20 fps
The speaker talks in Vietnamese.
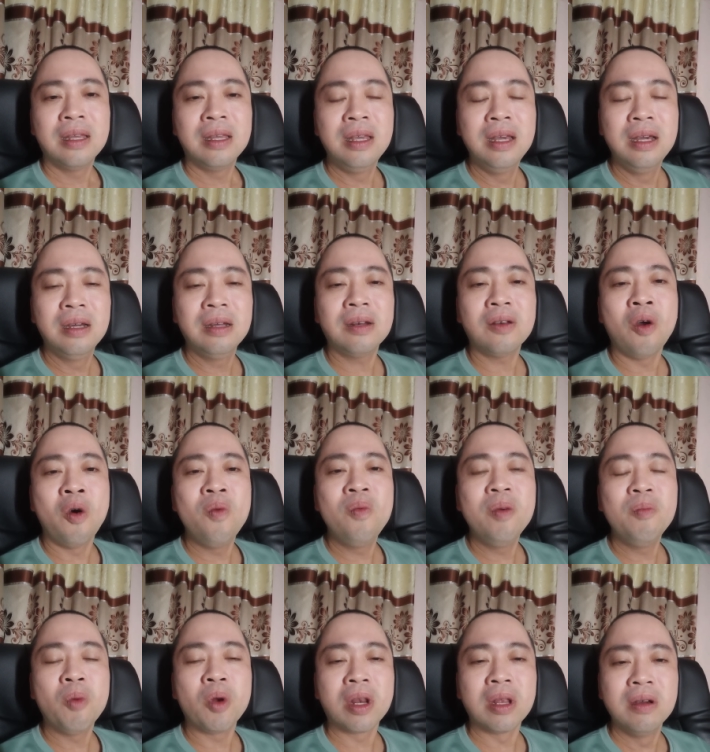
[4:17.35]
nhưng đối
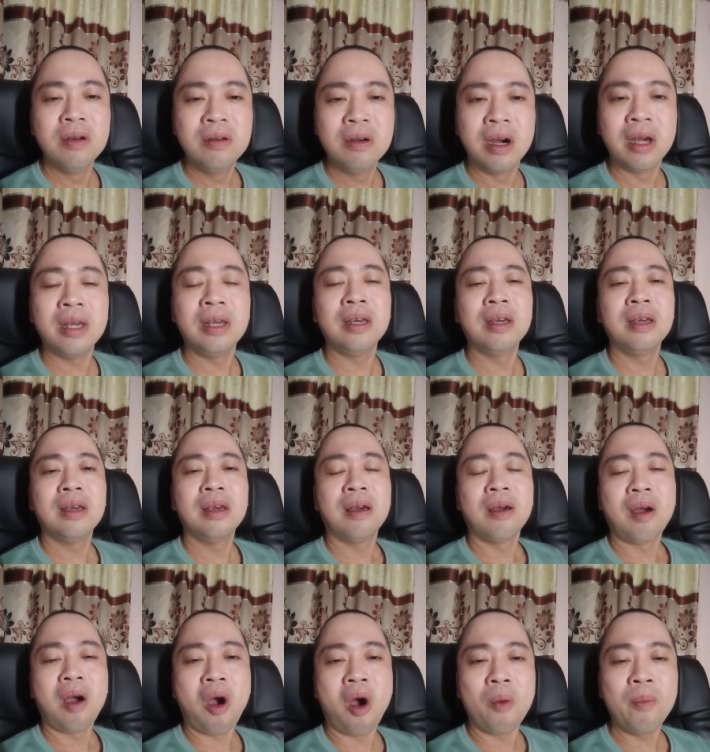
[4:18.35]
với một người
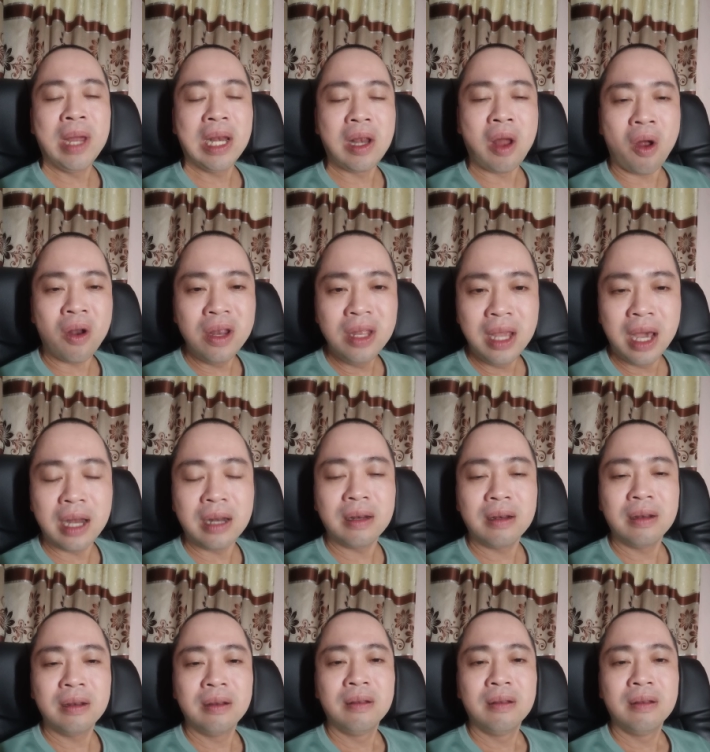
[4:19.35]
họ biết đón nhận